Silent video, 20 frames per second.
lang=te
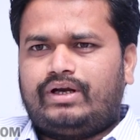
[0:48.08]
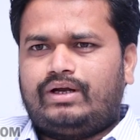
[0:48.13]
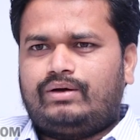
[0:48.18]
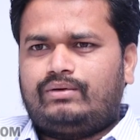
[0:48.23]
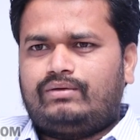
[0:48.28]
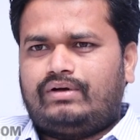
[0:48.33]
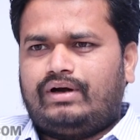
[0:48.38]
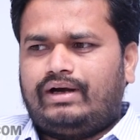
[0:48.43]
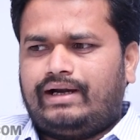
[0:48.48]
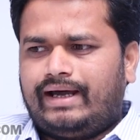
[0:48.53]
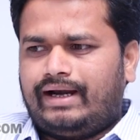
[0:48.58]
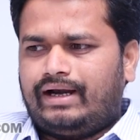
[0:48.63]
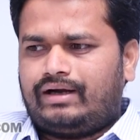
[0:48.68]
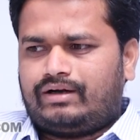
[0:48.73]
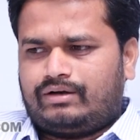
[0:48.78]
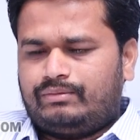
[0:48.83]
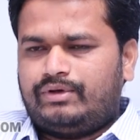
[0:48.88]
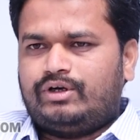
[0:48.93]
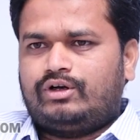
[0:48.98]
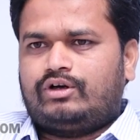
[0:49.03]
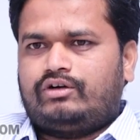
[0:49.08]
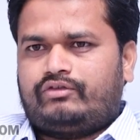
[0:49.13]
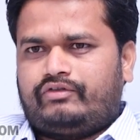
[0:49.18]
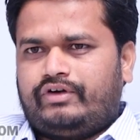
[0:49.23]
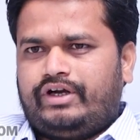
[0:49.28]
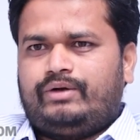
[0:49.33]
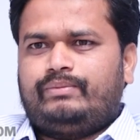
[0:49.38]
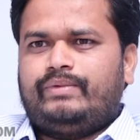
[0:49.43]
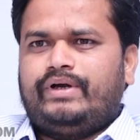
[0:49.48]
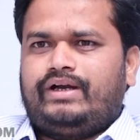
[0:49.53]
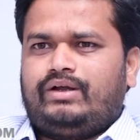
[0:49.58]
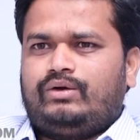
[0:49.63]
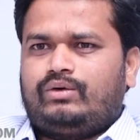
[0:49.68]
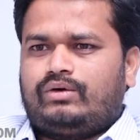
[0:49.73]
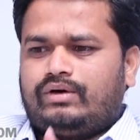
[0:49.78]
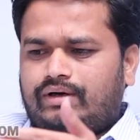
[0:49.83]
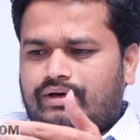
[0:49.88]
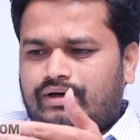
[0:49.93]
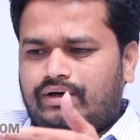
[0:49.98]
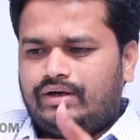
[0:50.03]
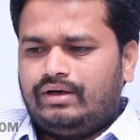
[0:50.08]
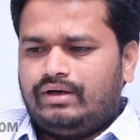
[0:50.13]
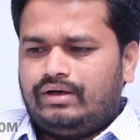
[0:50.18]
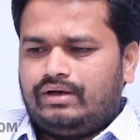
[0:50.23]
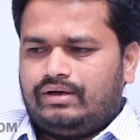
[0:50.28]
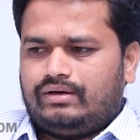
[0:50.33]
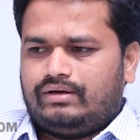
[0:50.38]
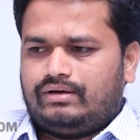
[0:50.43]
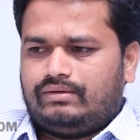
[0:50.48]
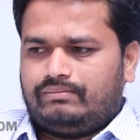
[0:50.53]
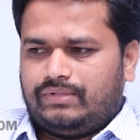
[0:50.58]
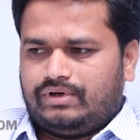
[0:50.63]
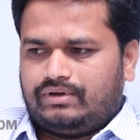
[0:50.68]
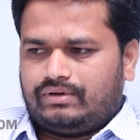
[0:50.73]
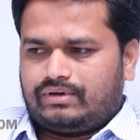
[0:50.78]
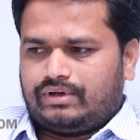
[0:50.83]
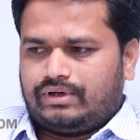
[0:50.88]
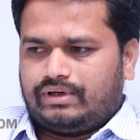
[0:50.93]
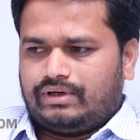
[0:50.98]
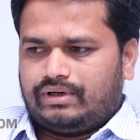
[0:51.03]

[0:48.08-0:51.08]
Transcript: పైన కూడా డైరెక్ట్ మీరు ఒక ట్వీట్ పెట్టి ఒక ఒక